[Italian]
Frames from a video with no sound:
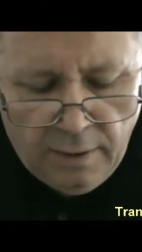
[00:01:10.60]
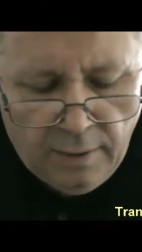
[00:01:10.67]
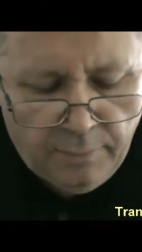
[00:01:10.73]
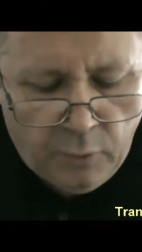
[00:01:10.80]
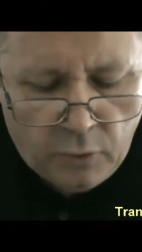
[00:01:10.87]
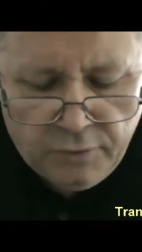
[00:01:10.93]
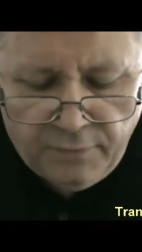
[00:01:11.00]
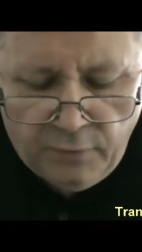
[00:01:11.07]
La
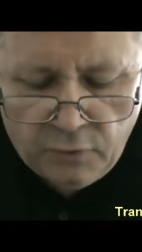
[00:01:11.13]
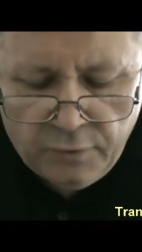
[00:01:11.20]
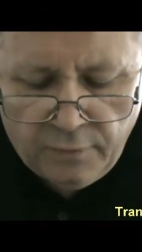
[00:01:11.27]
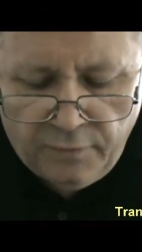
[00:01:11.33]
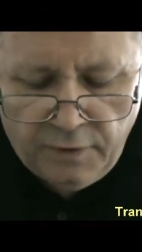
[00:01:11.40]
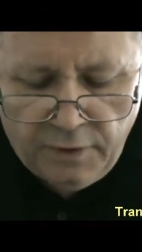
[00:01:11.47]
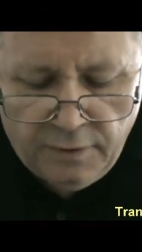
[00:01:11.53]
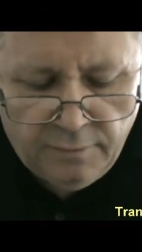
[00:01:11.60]

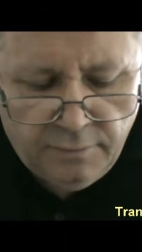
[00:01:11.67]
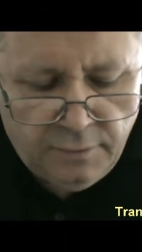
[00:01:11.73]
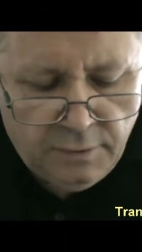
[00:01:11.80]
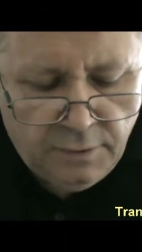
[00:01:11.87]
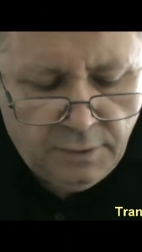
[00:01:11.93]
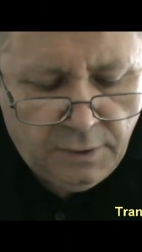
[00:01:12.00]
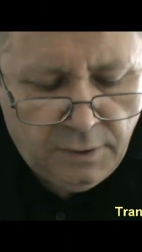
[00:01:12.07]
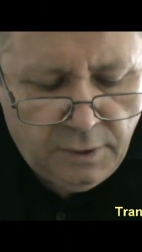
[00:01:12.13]
post-filosofia
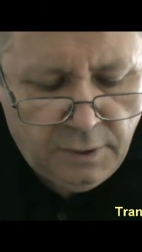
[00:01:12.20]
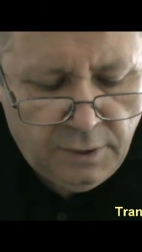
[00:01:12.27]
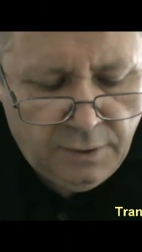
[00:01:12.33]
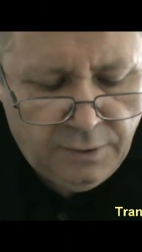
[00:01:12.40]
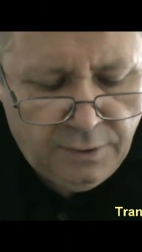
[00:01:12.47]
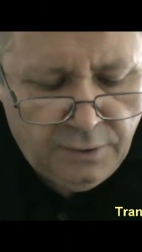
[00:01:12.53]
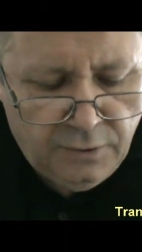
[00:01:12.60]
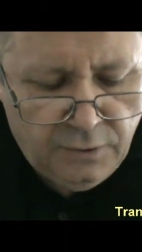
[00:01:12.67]

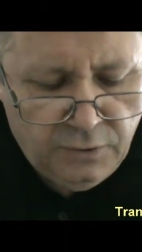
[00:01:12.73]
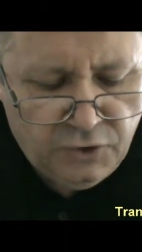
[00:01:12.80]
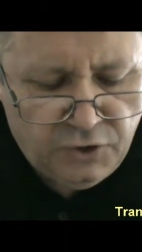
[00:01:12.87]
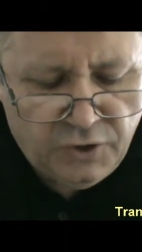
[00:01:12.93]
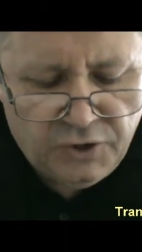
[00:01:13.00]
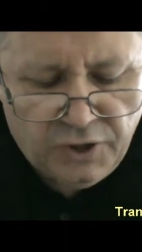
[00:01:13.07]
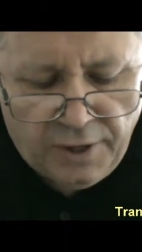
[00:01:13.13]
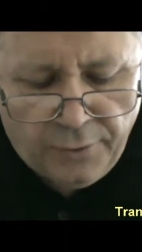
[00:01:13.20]

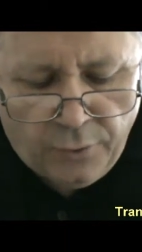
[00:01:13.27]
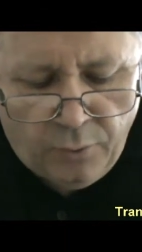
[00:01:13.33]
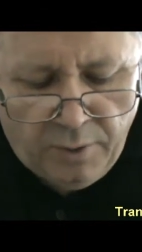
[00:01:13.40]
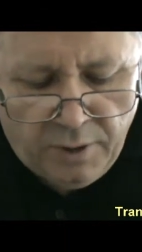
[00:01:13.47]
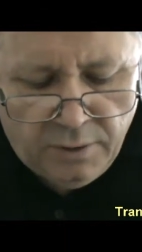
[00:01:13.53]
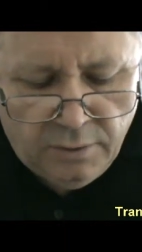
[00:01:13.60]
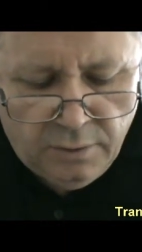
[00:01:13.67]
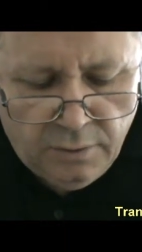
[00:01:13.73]
c'è già a
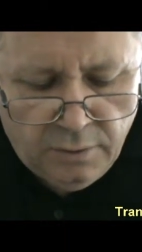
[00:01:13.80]
Roma,